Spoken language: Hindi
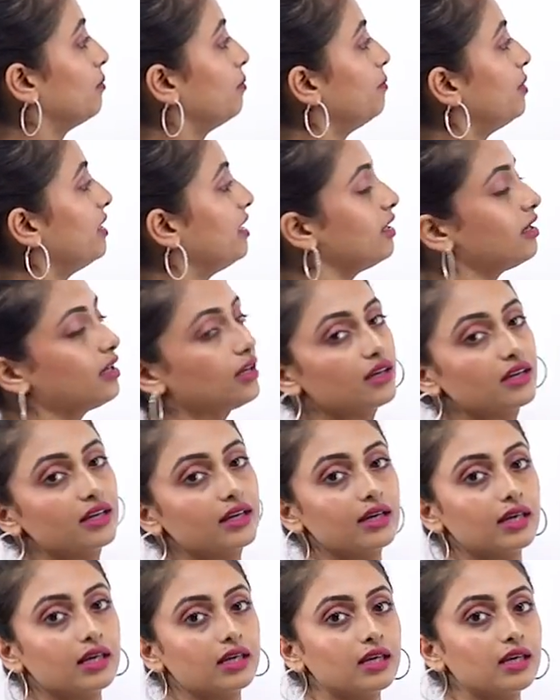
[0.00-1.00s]
बी
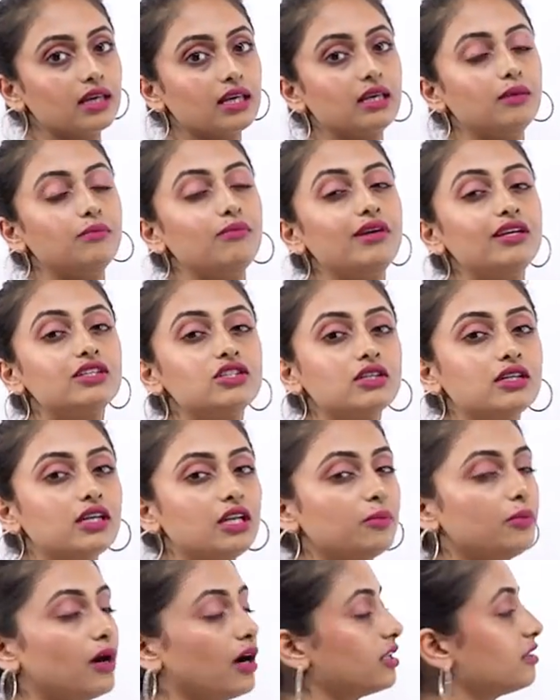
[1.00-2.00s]
के
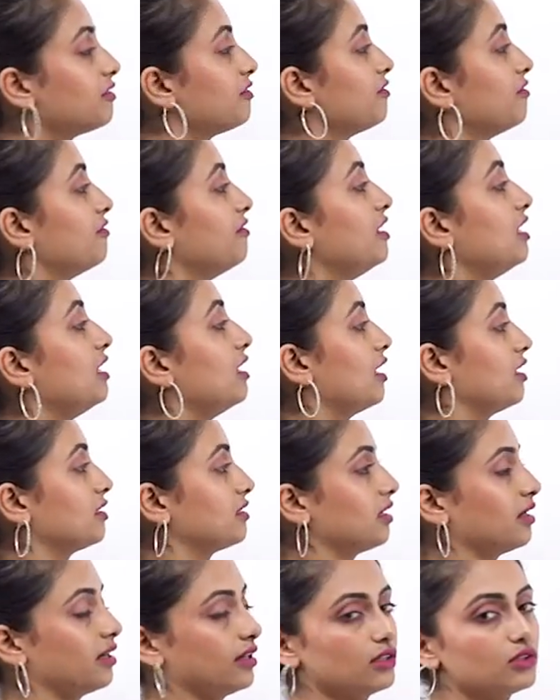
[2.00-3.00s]
इमीजिएटली बाद वी
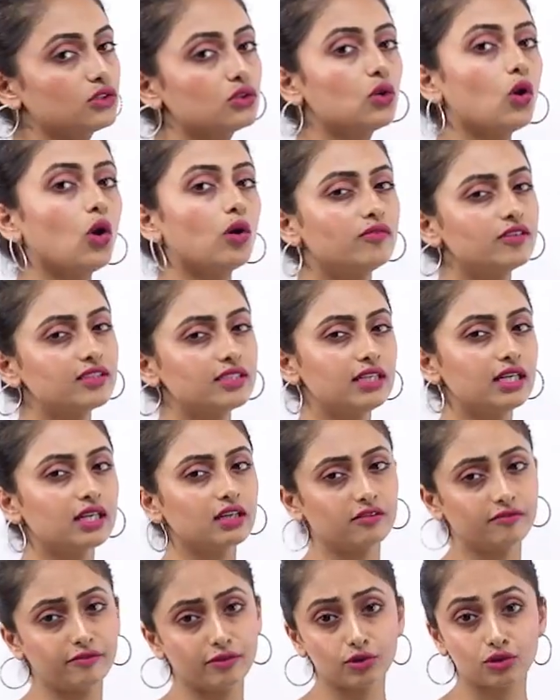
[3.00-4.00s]
आता है तो ऑब्वियसली
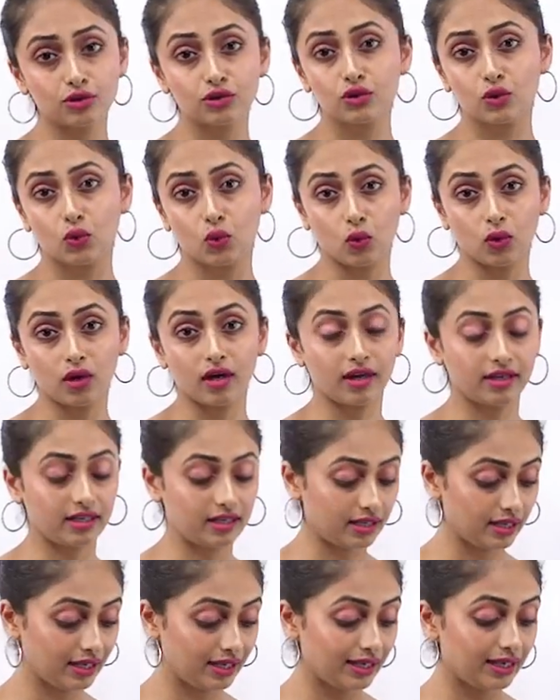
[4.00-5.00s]
कन्फ्यूजन तो होगा ही